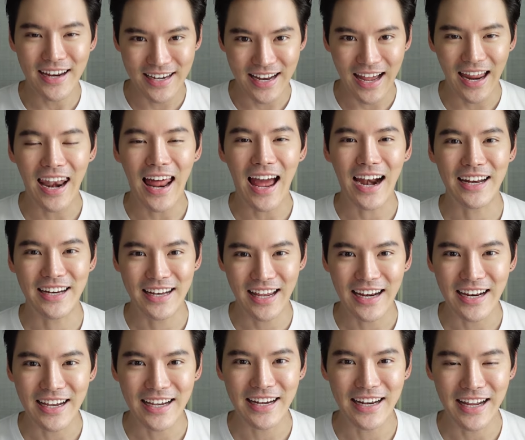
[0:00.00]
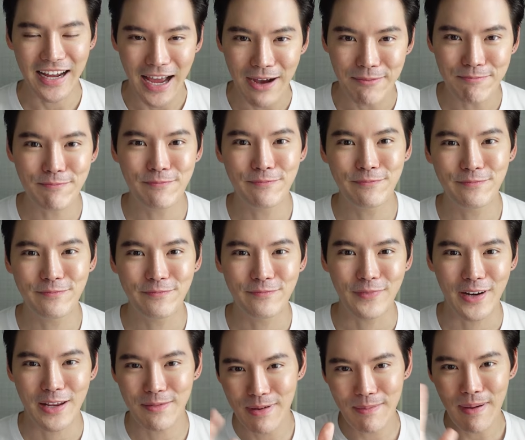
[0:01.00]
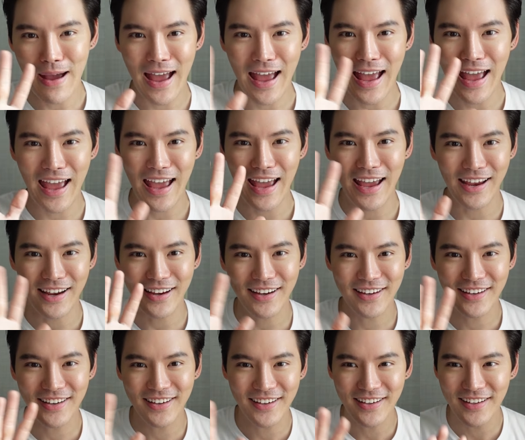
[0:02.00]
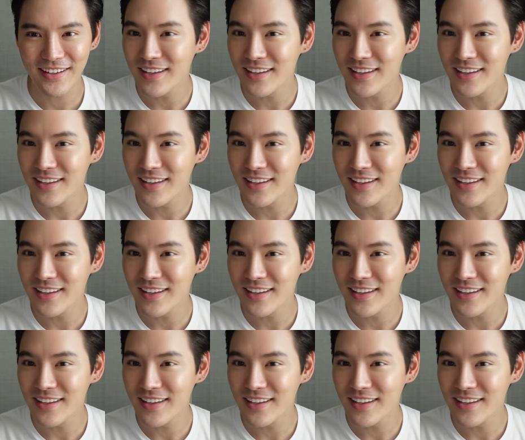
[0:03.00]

ด้านล่างนี้ได้เลยนะครับ นี่ บ๊ายบาย